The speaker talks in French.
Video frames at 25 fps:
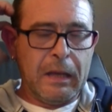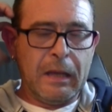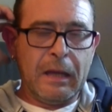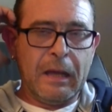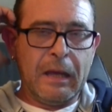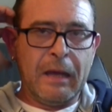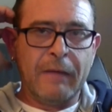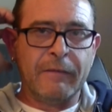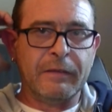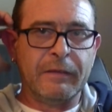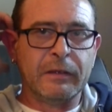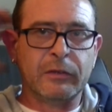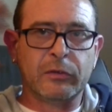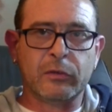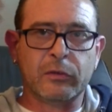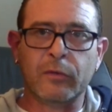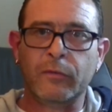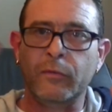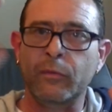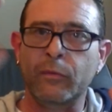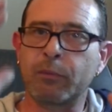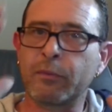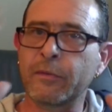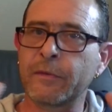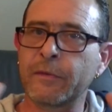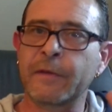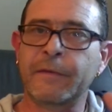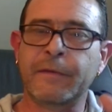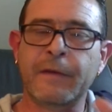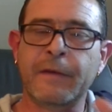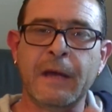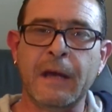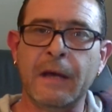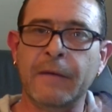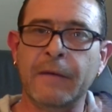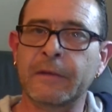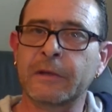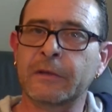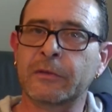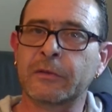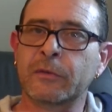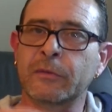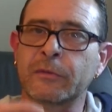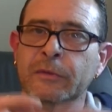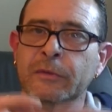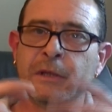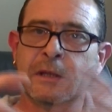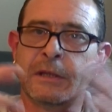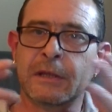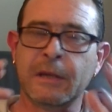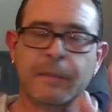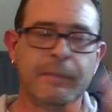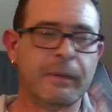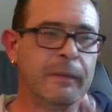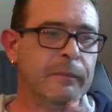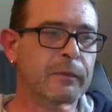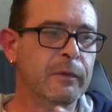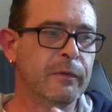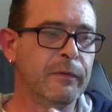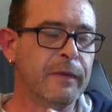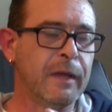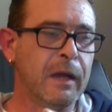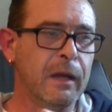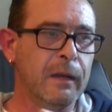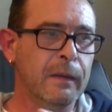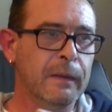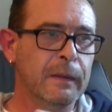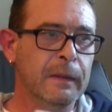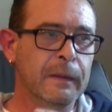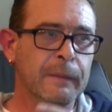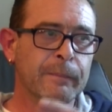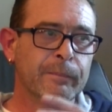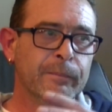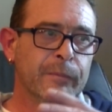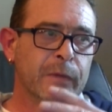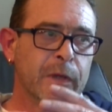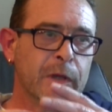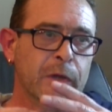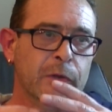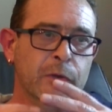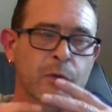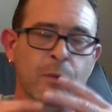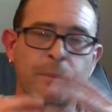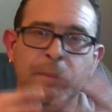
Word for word: avec ce que vous pouvez faire, avec ce que vous êtes capable de faire, euh, de